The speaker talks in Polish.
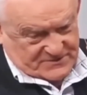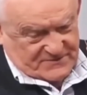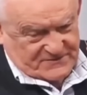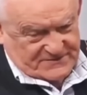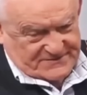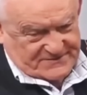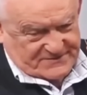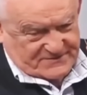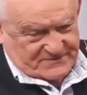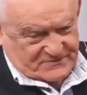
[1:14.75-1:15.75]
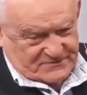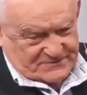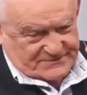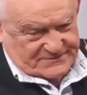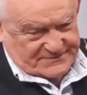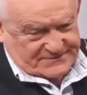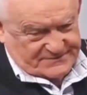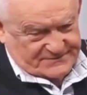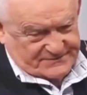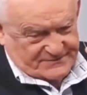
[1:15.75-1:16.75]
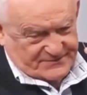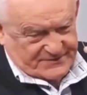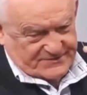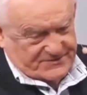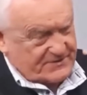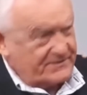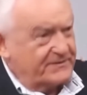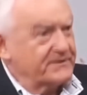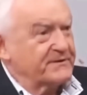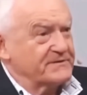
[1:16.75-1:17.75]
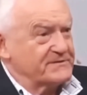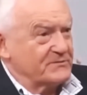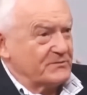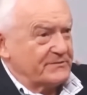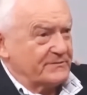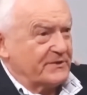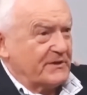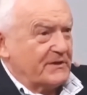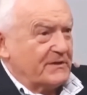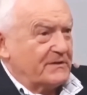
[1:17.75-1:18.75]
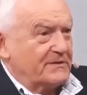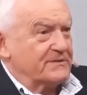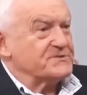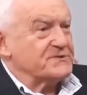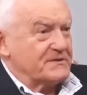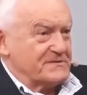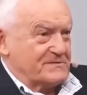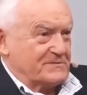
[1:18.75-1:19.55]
pierwszy zresztą, yy, milczenie nie jest złotem jest szansa.